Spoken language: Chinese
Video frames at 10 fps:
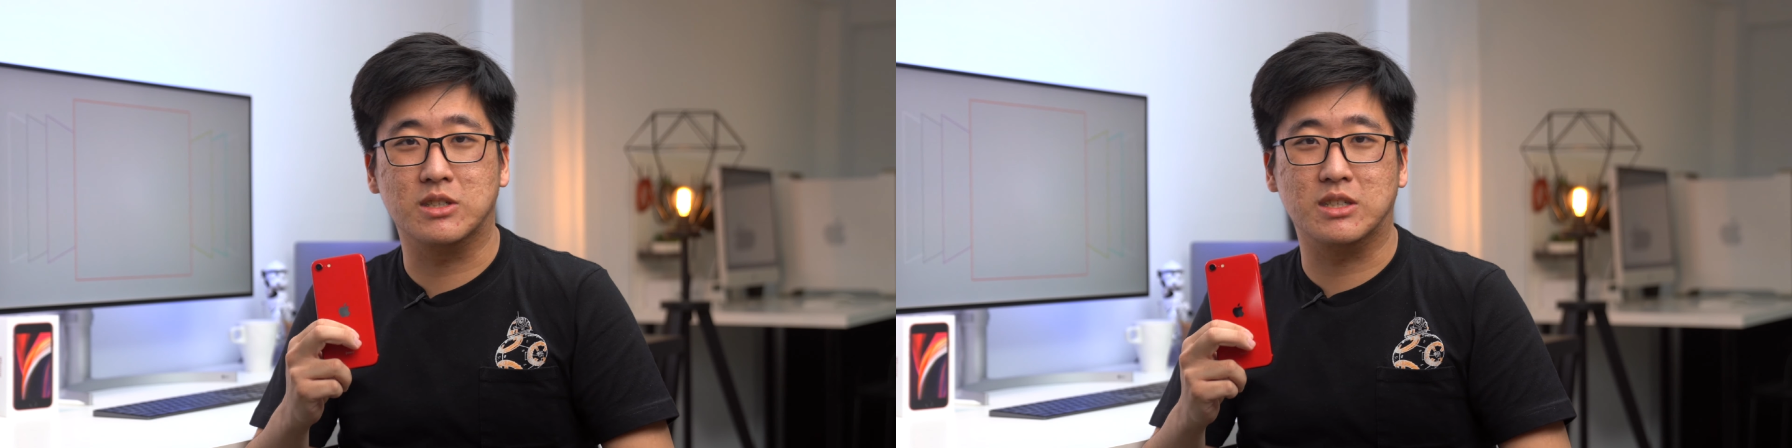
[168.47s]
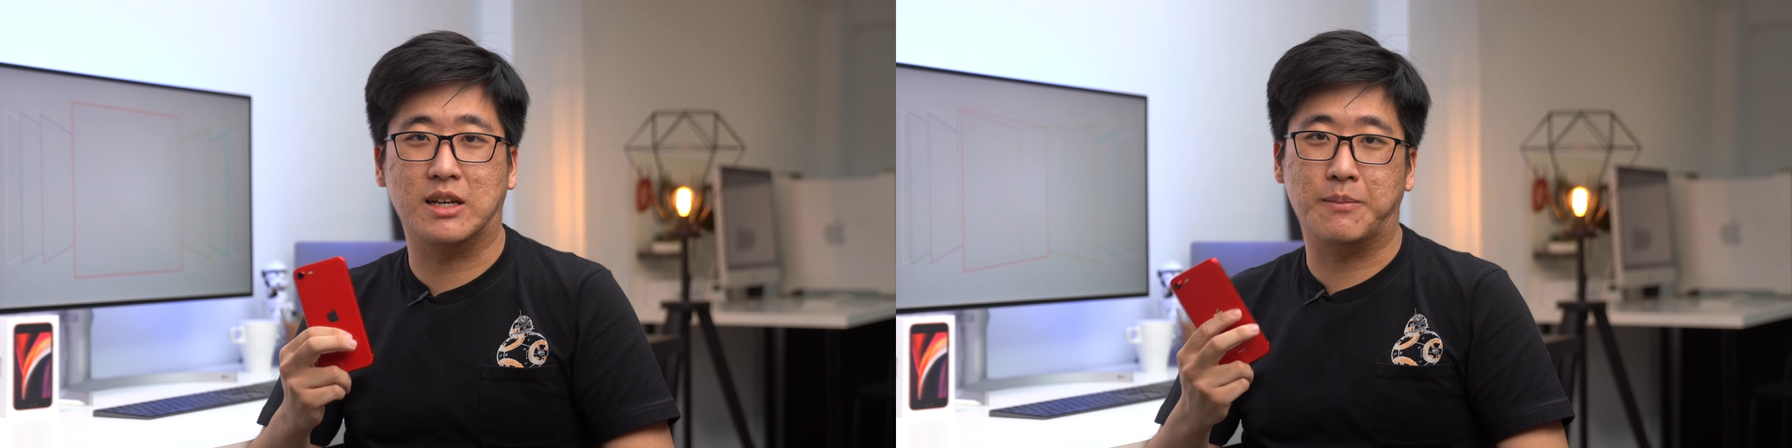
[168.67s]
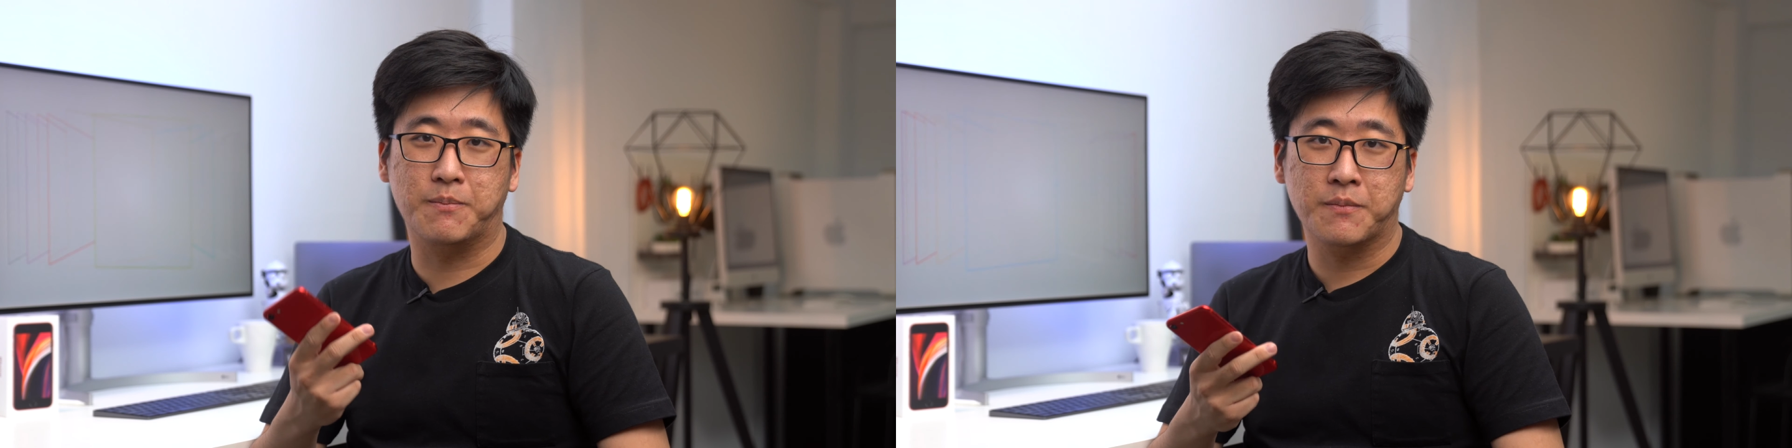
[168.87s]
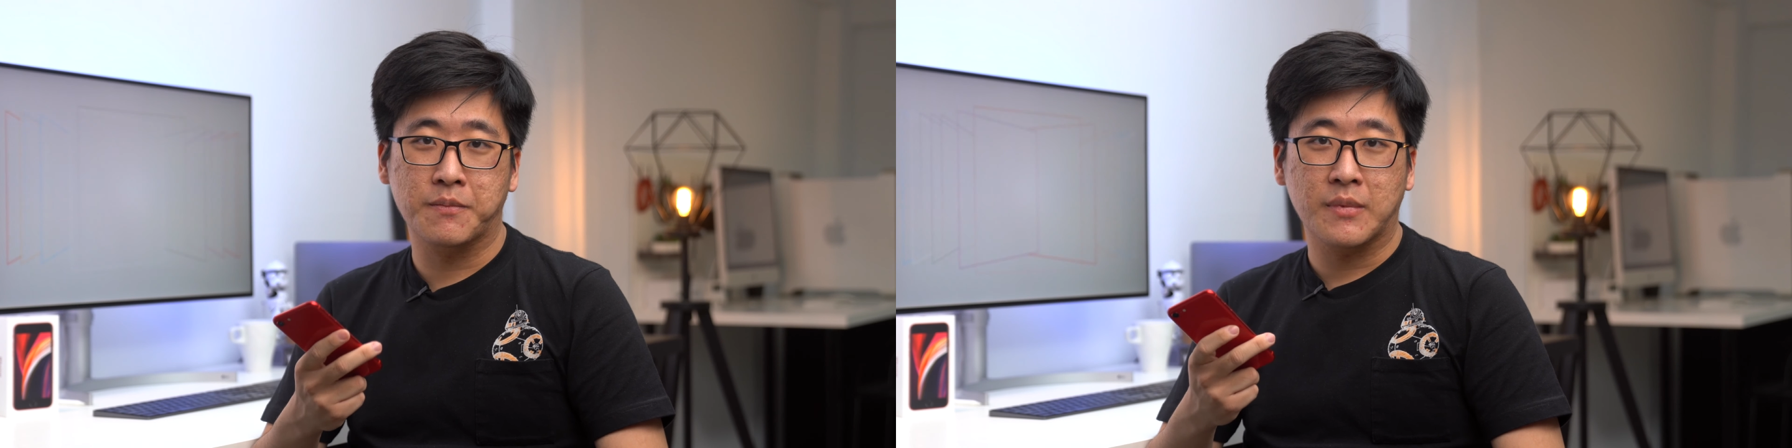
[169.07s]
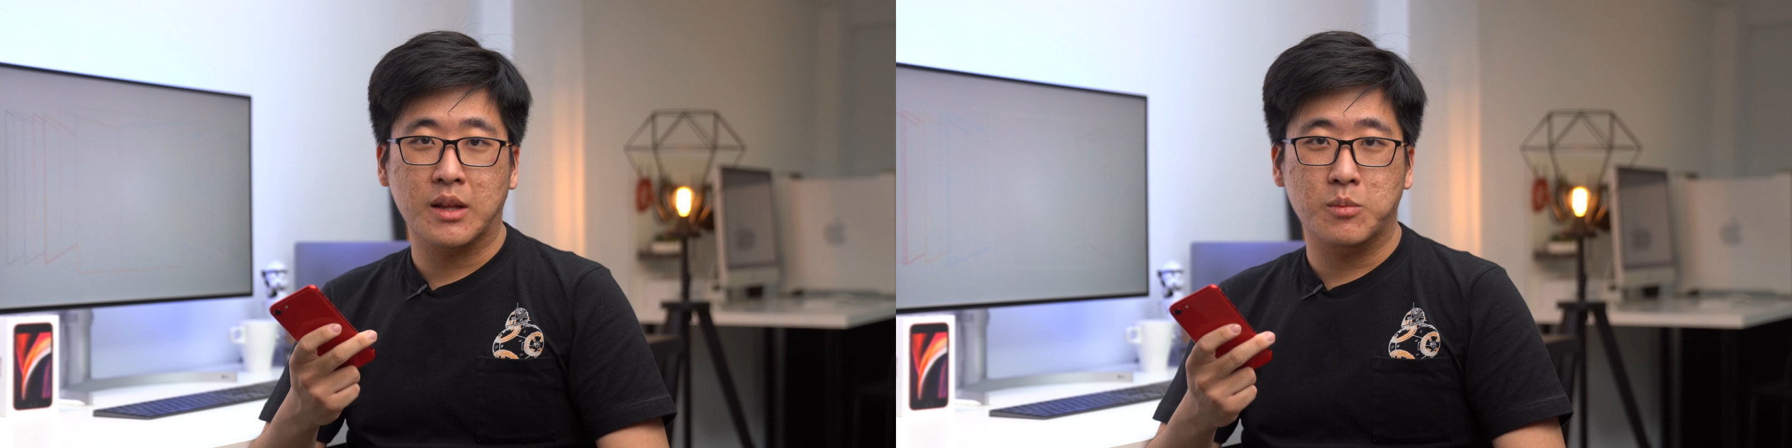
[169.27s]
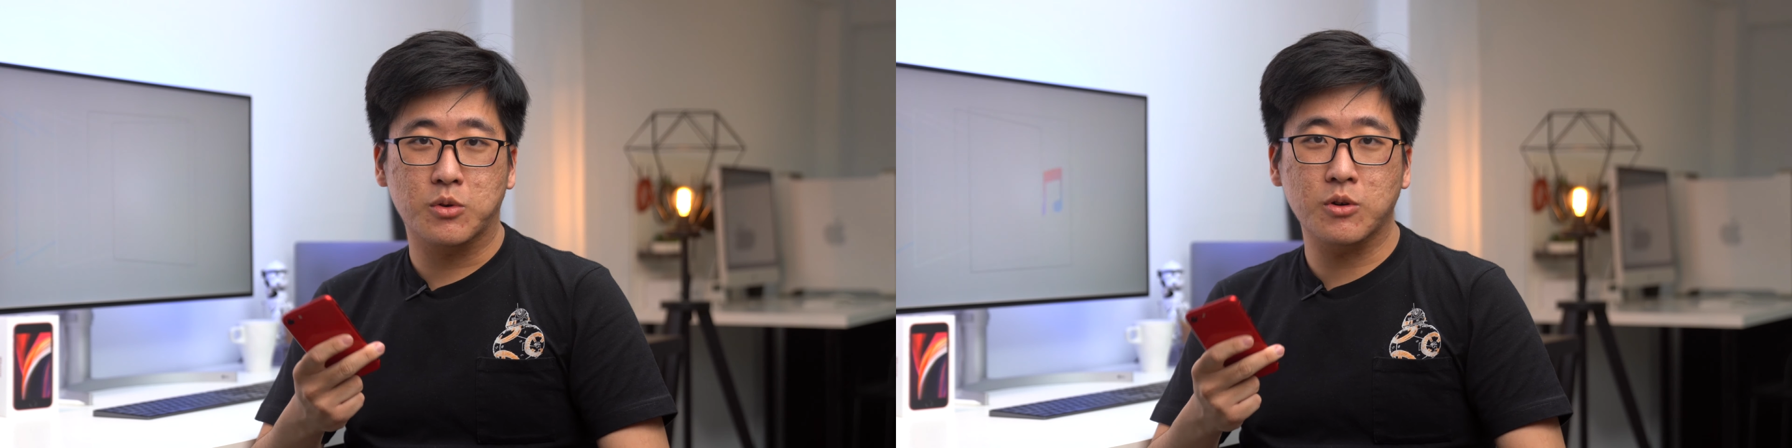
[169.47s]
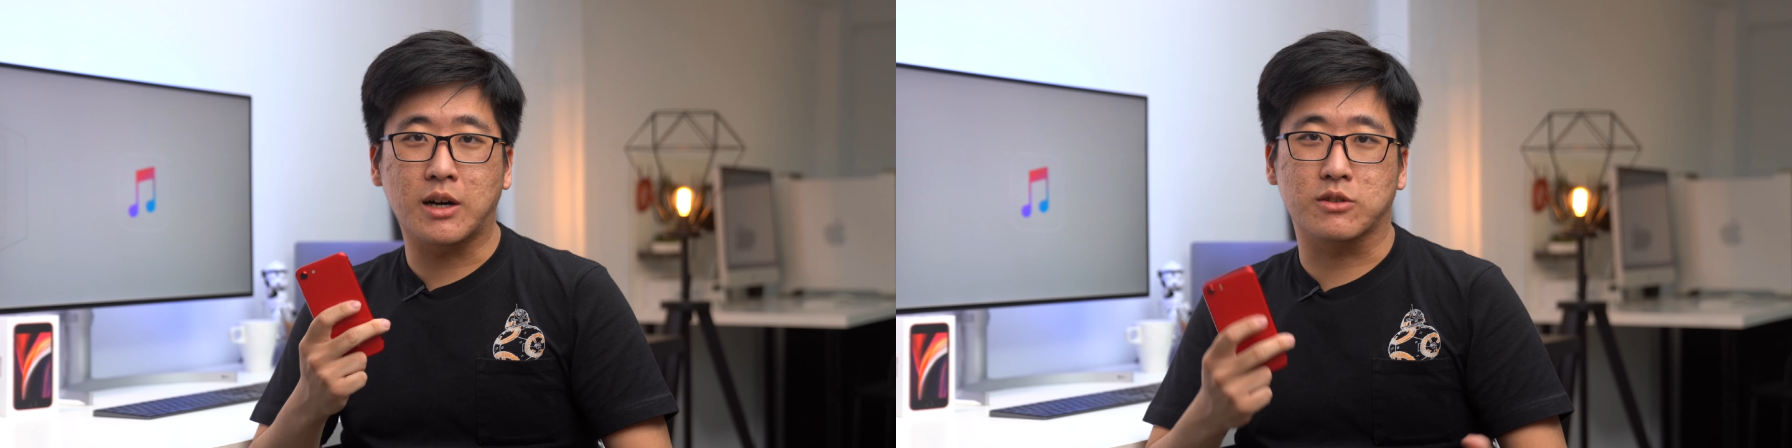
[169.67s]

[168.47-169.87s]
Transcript: 机啊。不过老